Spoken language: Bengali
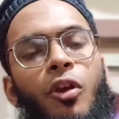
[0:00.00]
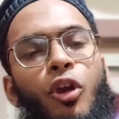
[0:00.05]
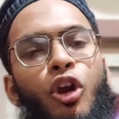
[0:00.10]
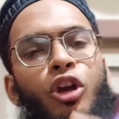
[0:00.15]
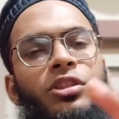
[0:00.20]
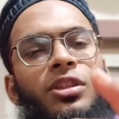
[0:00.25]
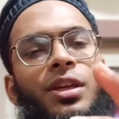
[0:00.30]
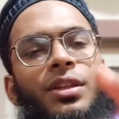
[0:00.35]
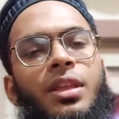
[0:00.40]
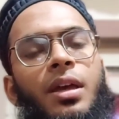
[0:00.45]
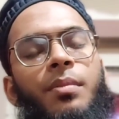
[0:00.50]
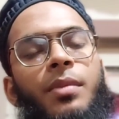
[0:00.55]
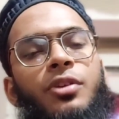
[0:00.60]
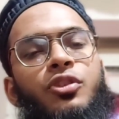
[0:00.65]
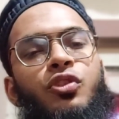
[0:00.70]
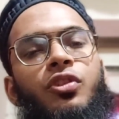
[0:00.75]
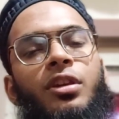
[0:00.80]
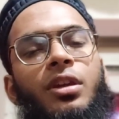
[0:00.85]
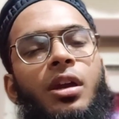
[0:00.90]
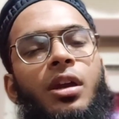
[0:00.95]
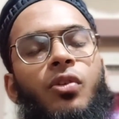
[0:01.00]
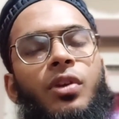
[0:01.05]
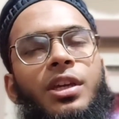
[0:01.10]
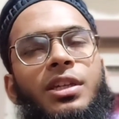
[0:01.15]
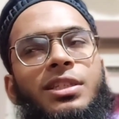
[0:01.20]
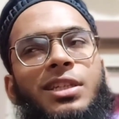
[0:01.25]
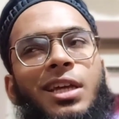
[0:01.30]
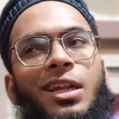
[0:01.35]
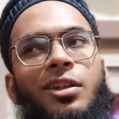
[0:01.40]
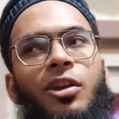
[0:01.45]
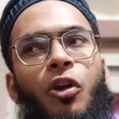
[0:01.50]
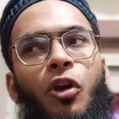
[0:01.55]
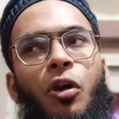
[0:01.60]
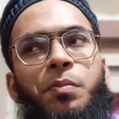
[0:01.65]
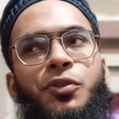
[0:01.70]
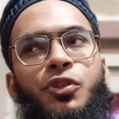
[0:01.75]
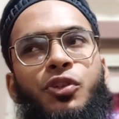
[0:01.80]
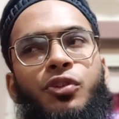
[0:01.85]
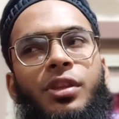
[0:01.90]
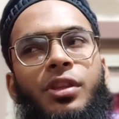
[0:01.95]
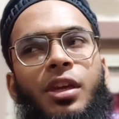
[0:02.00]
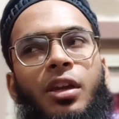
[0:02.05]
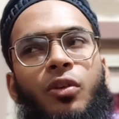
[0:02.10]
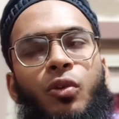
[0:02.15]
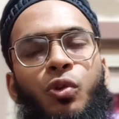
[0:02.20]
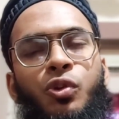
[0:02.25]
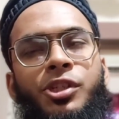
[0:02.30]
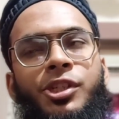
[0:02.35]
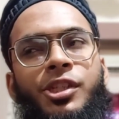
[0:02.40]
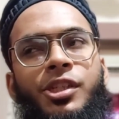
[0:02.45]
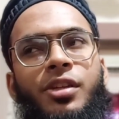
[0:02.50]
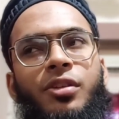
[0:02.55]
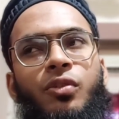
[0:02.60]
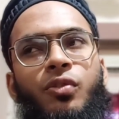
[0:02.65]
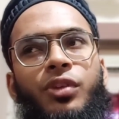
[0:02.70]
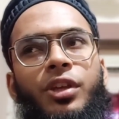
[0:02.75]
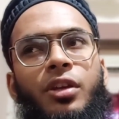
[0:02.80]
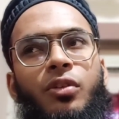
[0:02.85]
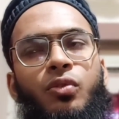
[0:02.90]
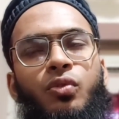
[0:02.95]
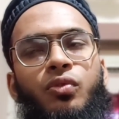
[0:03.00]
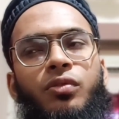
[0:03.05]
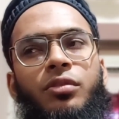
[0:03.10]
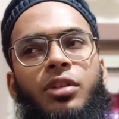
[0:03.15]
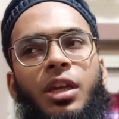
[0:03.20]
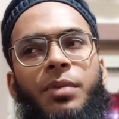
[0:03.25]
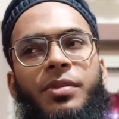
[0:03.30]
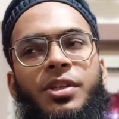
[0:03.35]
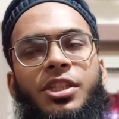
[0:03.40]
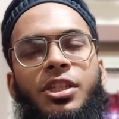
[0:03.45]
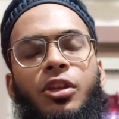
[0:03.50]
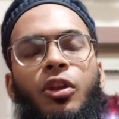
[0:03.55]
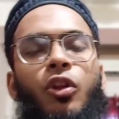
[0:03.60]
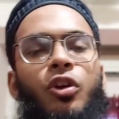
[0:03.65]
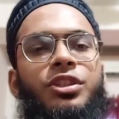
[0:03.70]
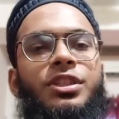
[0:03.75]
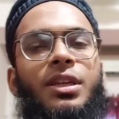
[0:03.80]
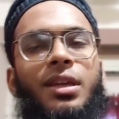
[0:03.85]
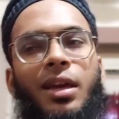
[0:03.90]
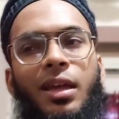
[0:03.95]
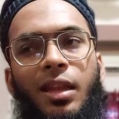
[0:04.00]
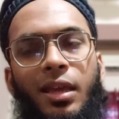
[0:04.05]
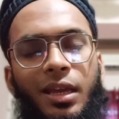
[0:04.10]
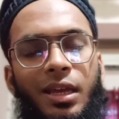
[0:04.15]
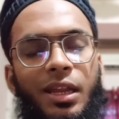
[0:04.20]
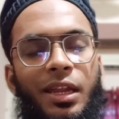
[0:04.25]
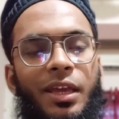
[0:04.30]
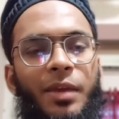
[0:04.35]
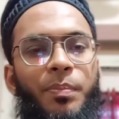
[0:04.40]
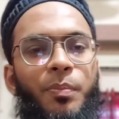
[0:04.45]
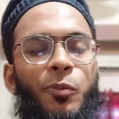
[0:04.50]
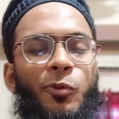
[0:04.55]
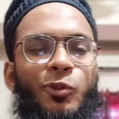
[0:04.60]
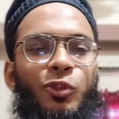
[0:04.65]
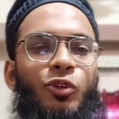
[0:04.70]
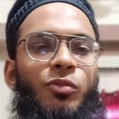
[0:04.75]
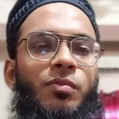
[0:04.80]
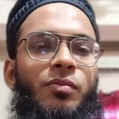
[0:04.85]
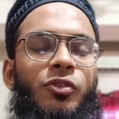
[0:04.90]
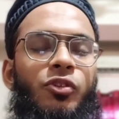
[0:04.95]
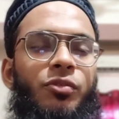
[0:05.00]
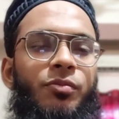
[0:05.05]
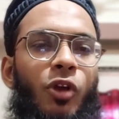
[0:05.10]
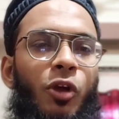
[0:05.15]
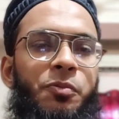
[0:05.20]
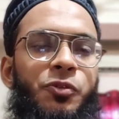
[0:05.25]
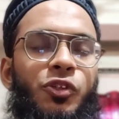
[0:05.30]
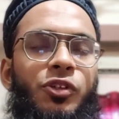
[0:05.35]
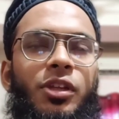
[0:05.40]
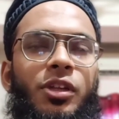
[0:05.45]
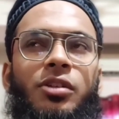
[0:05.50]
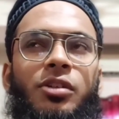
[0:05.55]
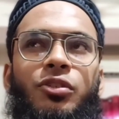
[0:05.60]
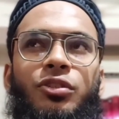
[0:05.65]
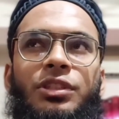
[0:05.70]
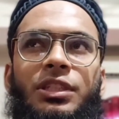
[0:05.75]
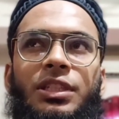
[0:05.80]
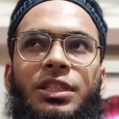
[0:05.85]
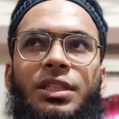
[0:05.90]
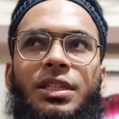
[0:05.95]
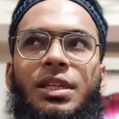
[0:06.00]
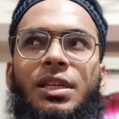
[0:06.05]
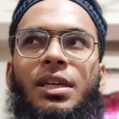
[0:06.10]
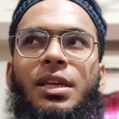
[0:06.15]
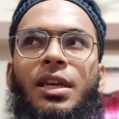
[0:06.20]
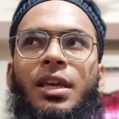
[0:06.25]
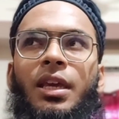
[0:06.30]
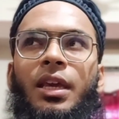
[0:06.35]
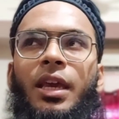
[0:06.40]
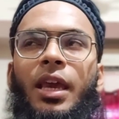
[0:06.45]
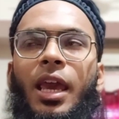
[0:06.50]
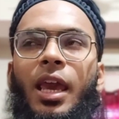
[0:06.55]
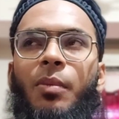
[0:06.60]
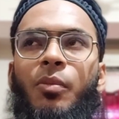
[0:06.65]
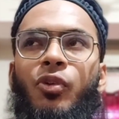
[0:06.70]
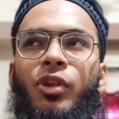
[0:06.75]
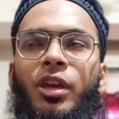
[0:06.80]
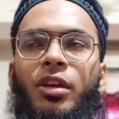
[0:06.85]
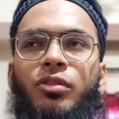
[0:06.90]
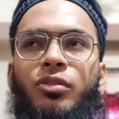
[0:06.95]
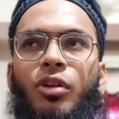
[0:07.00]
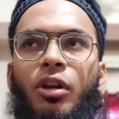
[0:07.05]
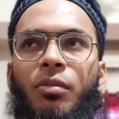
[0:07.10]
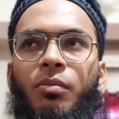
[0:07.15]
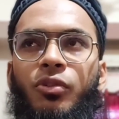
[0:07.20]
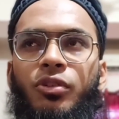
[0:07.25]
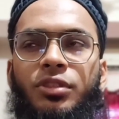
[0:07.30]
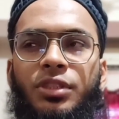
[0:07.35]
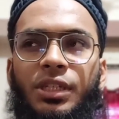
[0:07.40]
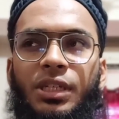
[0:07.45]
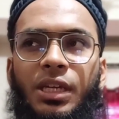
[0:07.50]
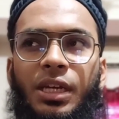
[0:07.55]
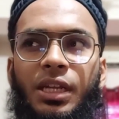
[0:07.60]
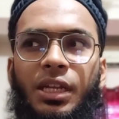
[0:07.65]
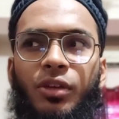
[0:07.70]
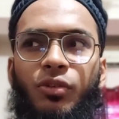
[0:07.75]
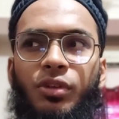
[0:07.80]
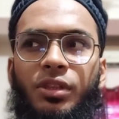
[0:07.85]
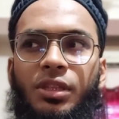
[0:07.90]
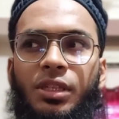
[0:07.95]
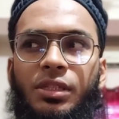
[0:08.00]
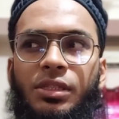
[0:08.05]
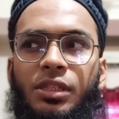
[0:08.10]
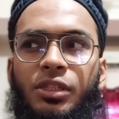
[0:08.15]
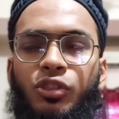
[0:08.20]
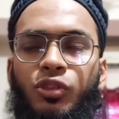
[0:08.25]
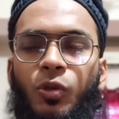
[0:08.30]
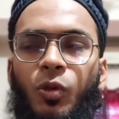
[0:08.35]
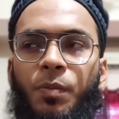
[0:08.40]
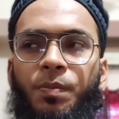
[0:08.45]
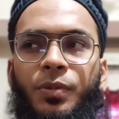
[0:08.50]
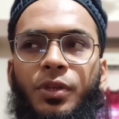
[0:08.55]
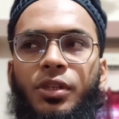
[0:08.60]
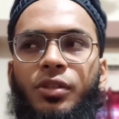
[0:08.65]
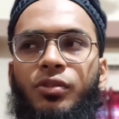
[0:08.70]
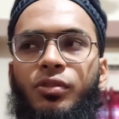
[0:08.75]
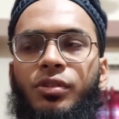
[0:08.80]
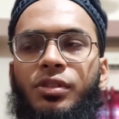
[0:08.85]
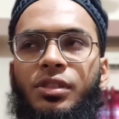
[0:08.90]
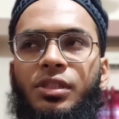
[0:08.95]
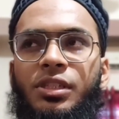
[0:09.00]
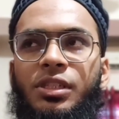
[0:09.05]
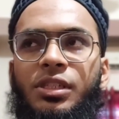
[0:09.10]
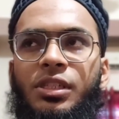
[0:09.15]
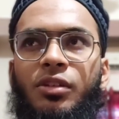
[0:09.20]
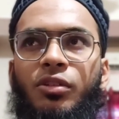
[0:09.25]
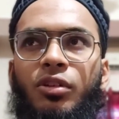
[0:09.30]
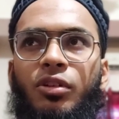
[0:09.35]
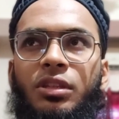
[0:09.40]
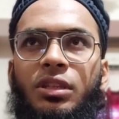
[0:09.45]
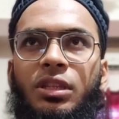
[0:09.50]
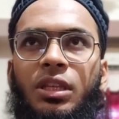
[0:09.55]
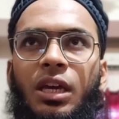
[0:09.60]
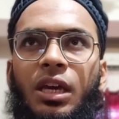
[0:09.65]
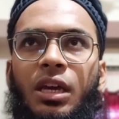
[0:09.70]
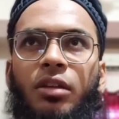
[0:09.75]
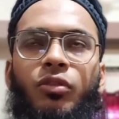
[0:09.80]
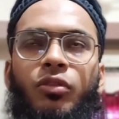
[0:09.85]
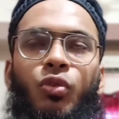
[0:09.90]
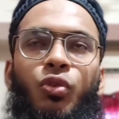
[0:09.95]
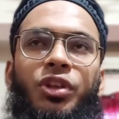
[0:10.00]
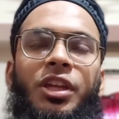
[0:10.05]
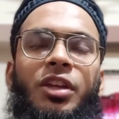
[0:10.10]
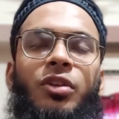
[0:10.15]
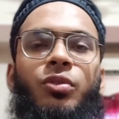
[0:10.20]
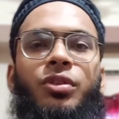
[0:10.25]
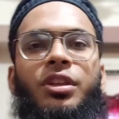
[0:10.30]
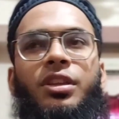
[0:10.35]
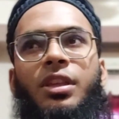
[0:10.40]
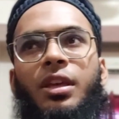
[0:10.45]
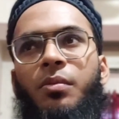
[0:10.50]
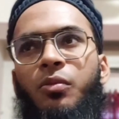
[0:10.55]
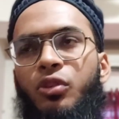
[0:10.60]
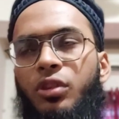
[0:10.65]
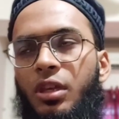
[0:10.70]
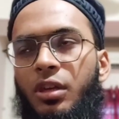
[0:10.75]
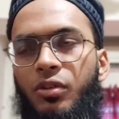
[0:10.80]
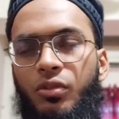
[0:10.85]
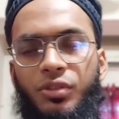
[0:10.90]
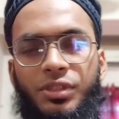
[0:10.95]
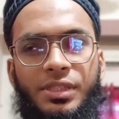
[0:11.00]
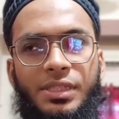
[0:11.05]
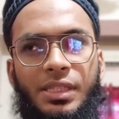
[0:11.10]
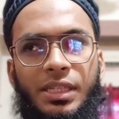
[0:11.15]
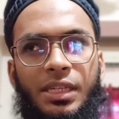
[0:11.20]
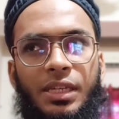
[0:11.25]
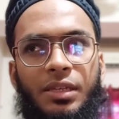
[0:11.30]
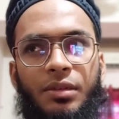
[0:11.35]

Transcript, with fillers: অর্থাৎ আমরা যদি কাউকে চারটা অপশন দিয়ে কোশ্চেন করি কোনটা বেশি লজিক্যাল এখানে প্রথম অপশনটা হচ্ছে যে এমন এক ধর্ম যেখানে হইতাছে সব কিছুর সৃষ্টিকর্তা কোটি কোটি দেবতা রইছে